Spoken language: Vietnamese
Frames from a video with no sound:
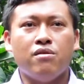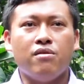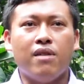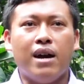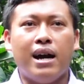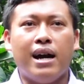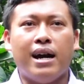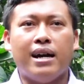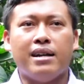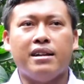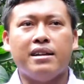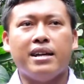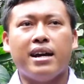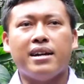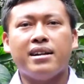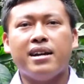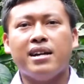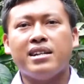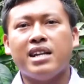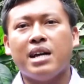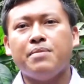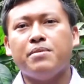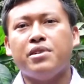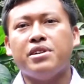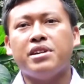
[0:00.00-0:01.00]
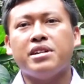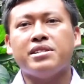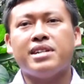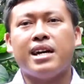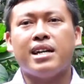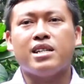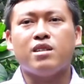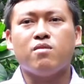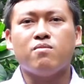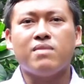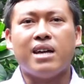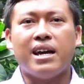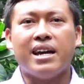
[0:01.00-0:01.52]
và nó dẫn đến cái bưởi da
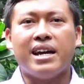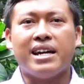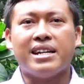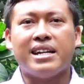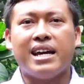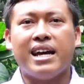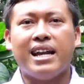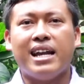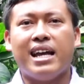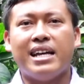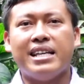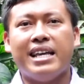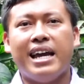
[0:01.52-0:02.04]
xanh chúng ta hiện nay là